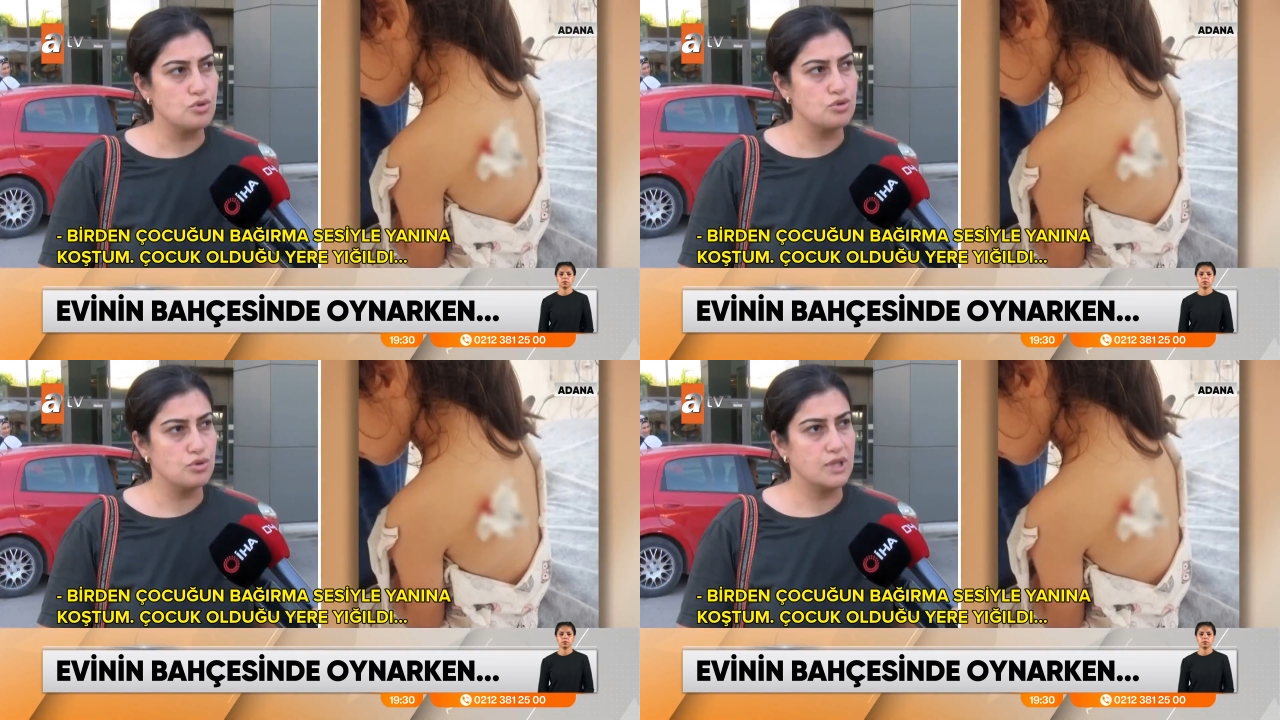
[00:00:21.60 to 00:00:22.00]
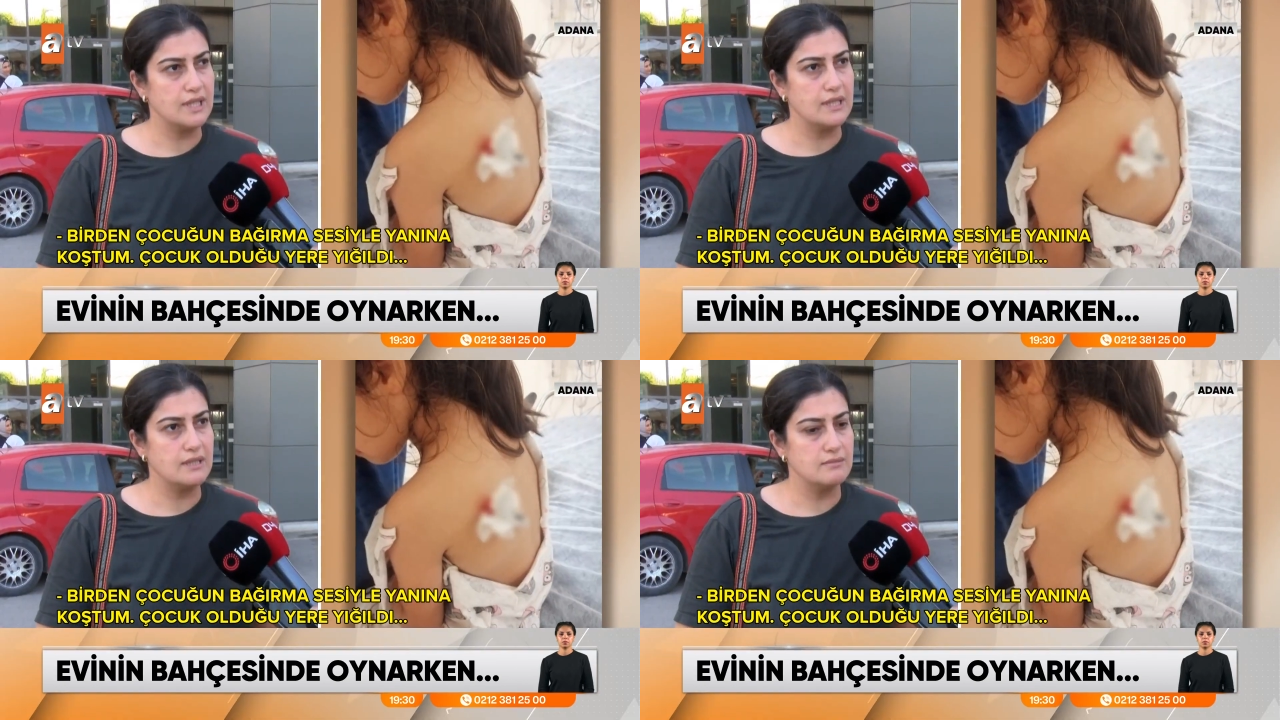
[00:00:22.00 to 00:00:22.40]
Çocuk
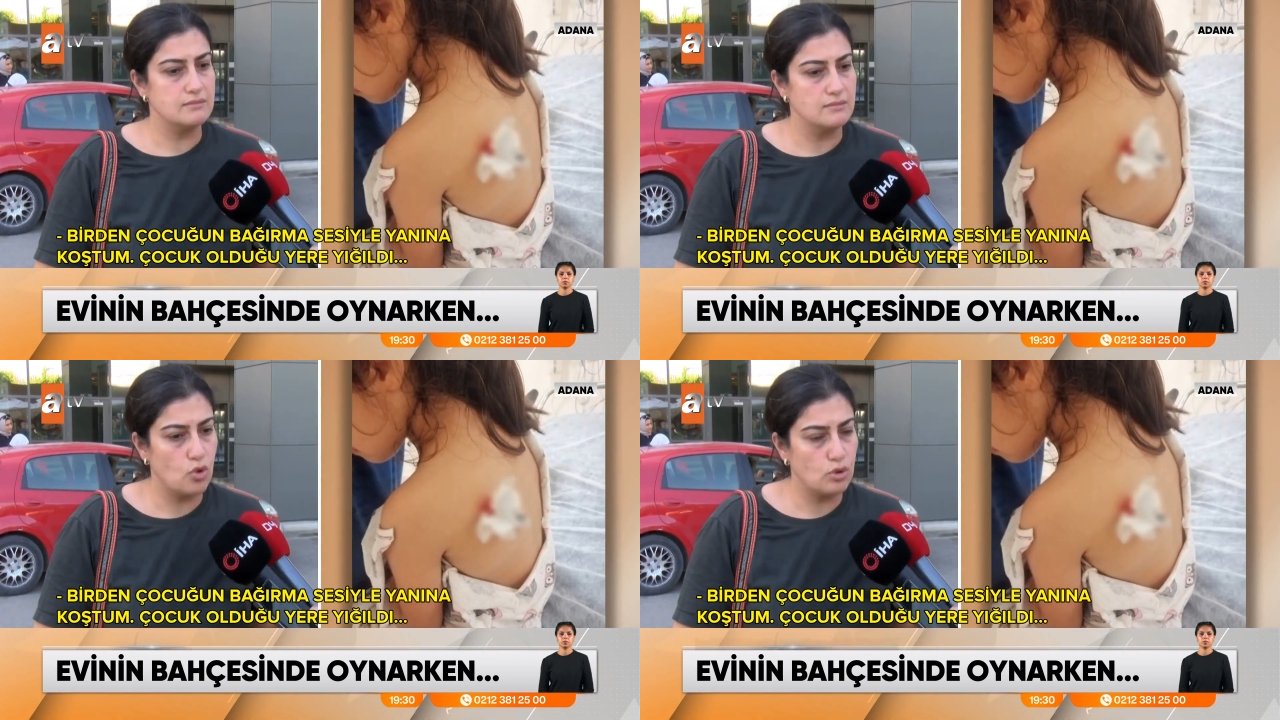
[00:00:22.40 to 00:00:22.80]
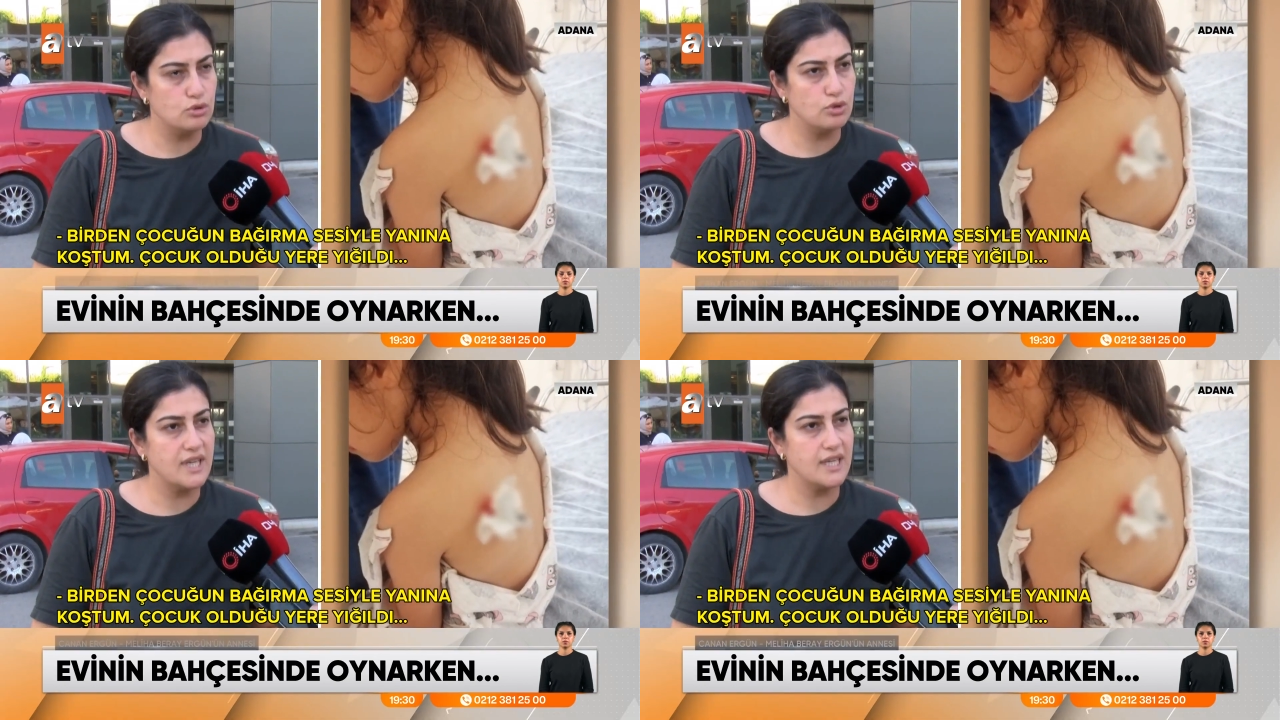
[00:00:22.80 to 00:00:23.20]
e,
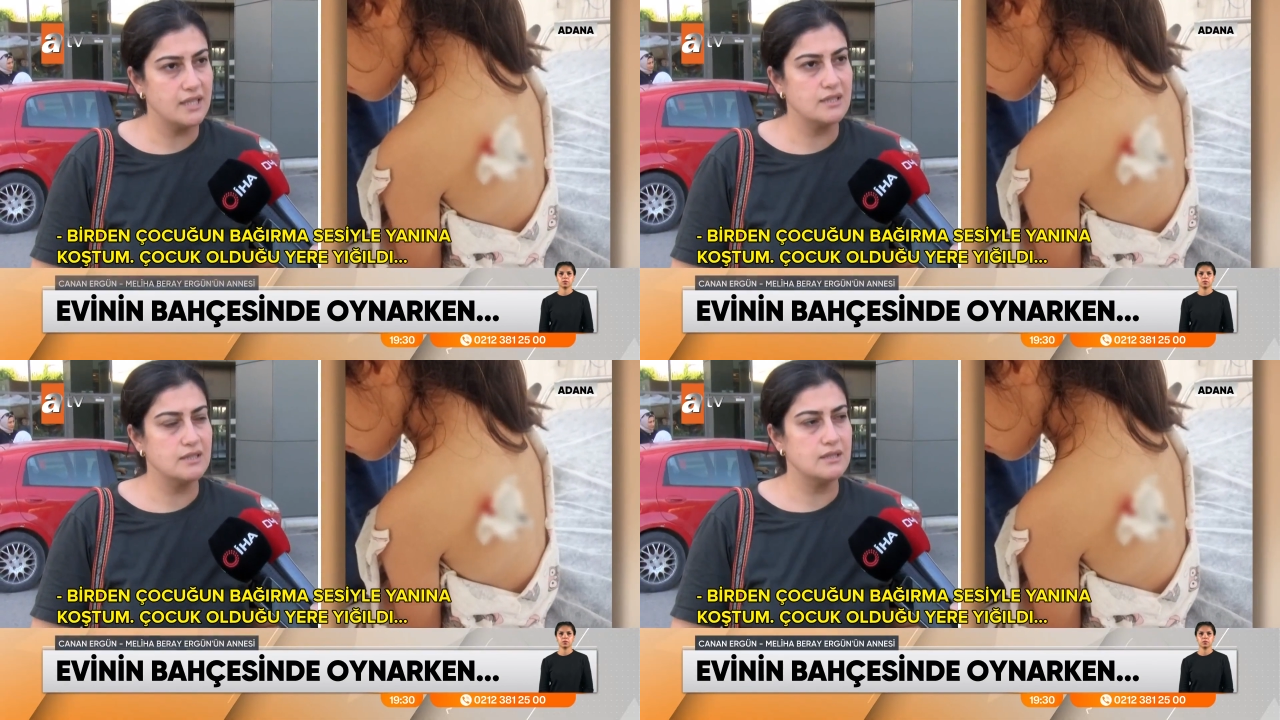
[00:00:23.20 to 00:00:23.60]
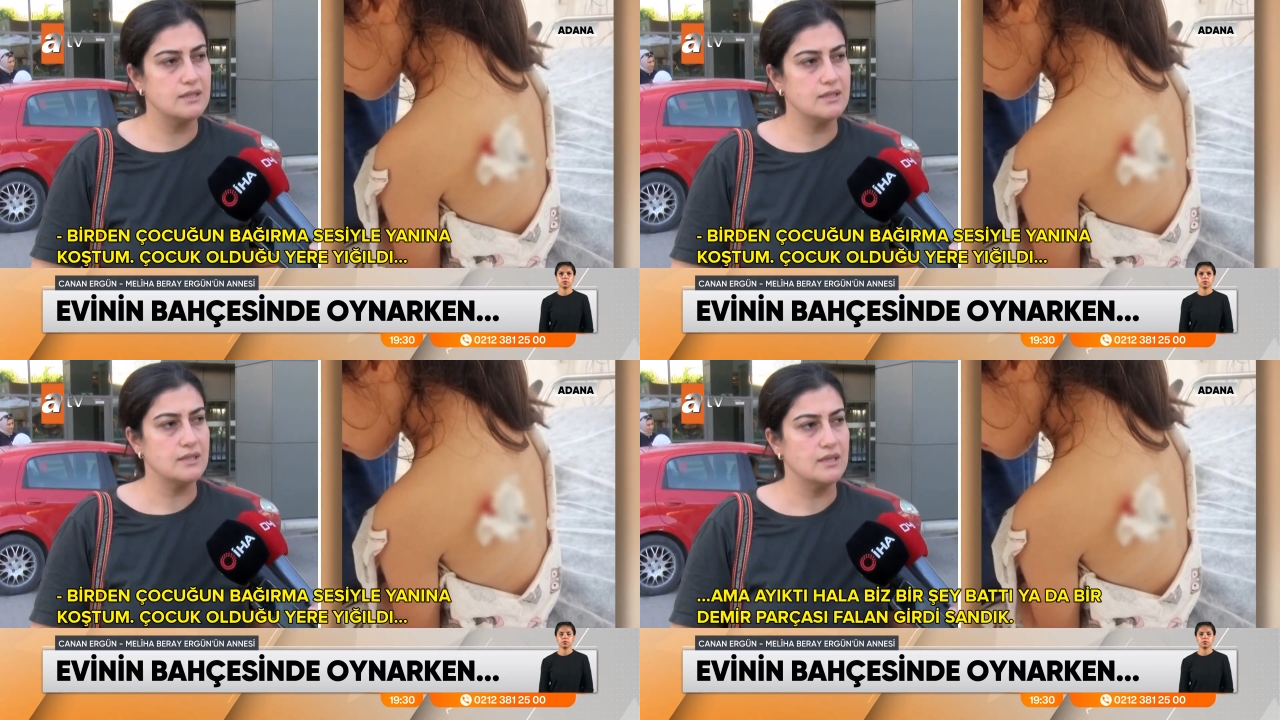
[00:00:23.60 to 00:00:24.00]
olduğu yere
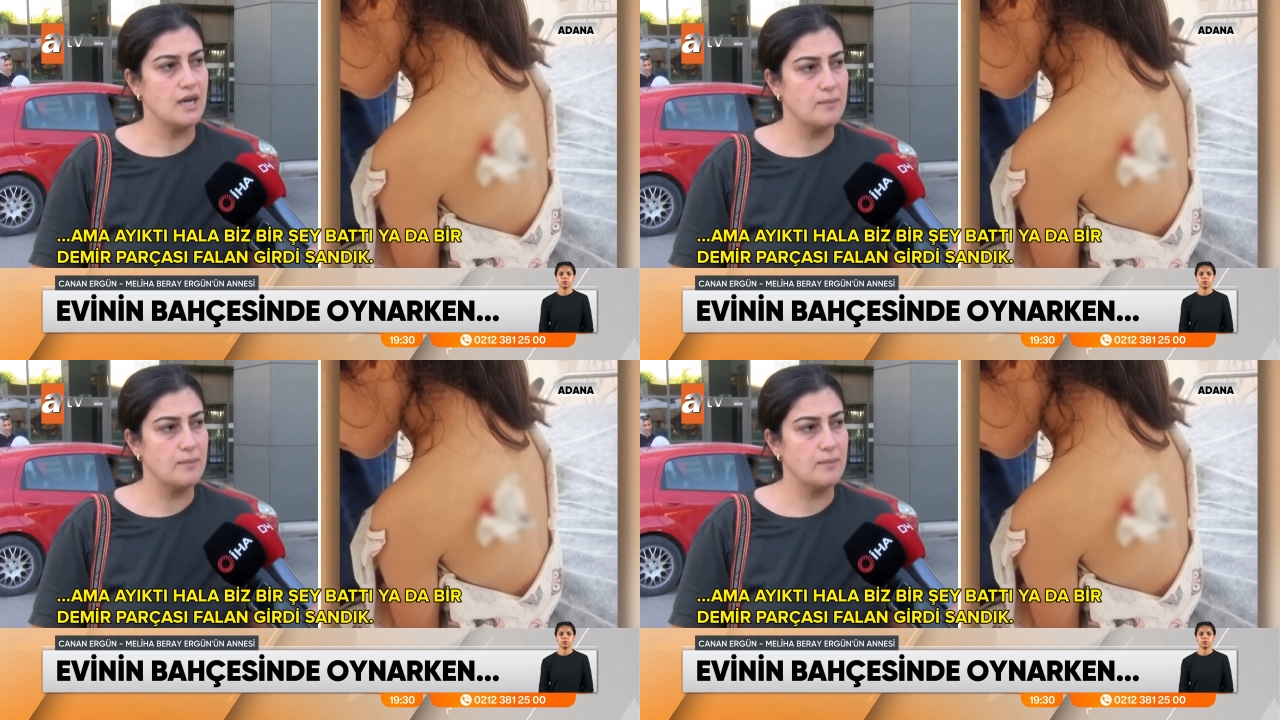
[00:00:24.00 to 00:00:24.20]
yığıldı